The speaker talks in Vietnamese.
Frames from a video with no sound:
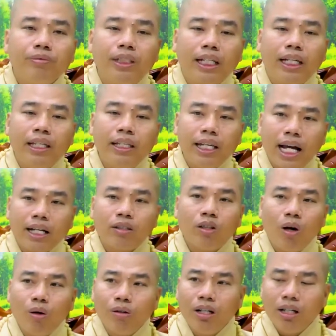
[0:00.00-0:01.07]
vì cái nhân
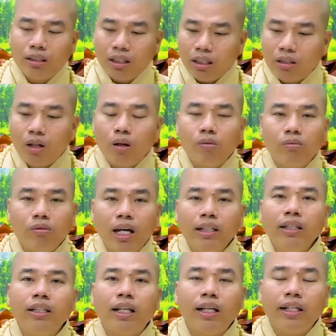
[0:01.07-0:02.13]
tố đức thế tôn
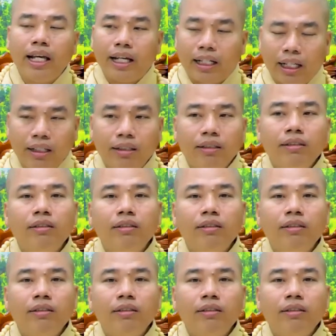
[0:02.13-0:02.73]
đến với thế gian này